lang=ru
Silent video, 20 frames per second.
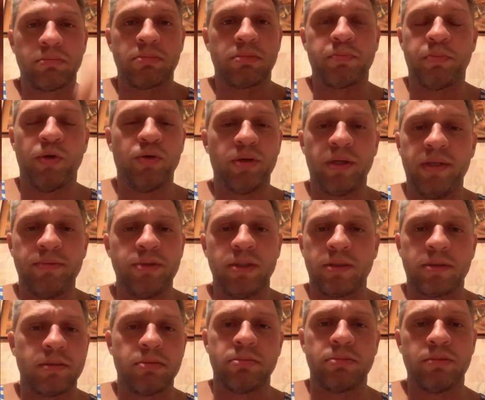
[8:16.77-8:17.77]

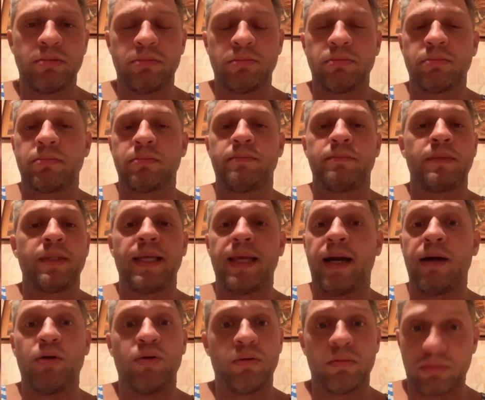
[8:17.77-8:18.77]
пауэрлифтинг, ну,
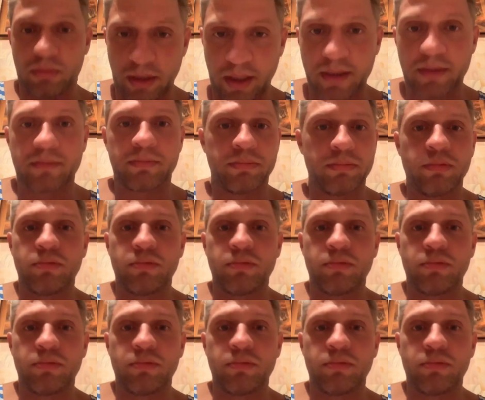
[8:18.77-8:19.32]
я как